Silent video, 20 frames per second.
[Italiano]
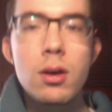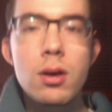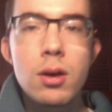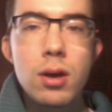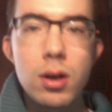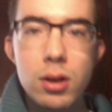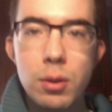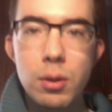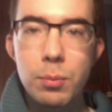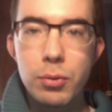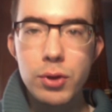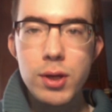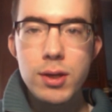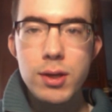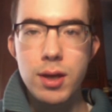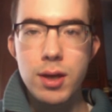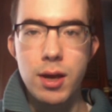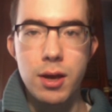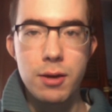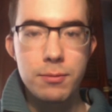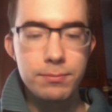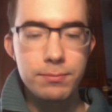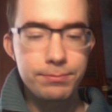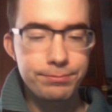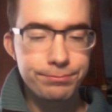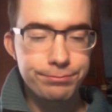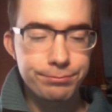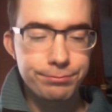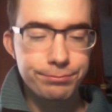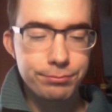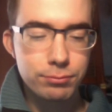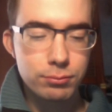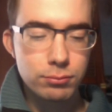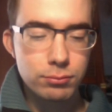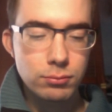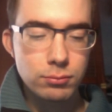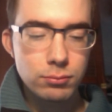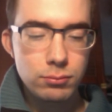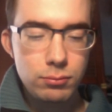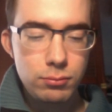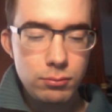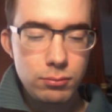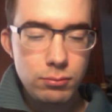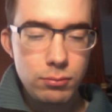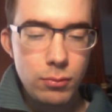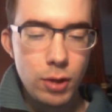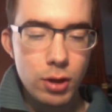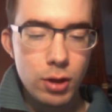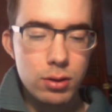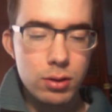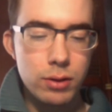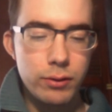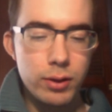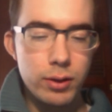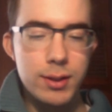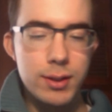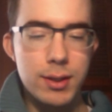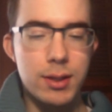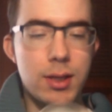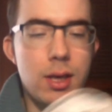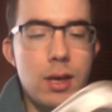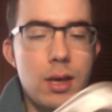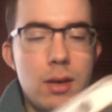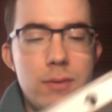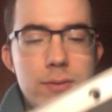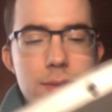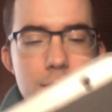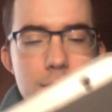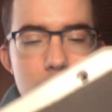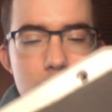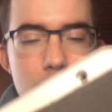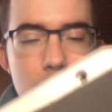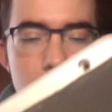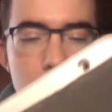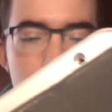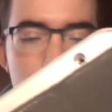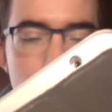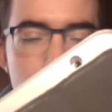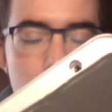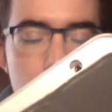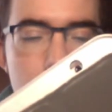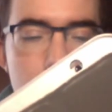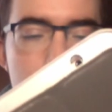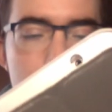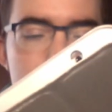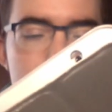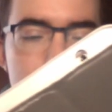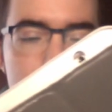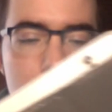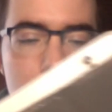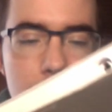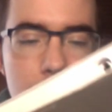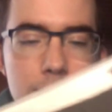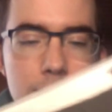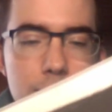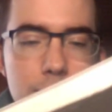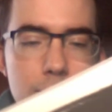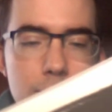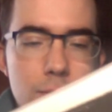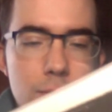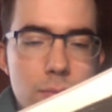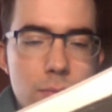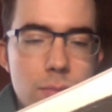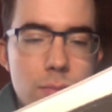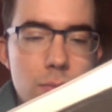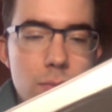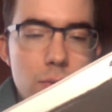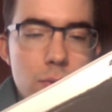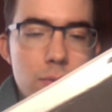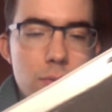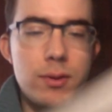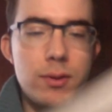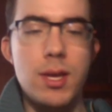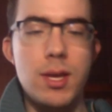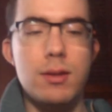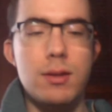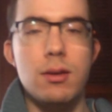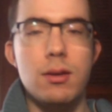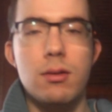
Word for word: e dopodiché una volta che vi sarete collegati vedete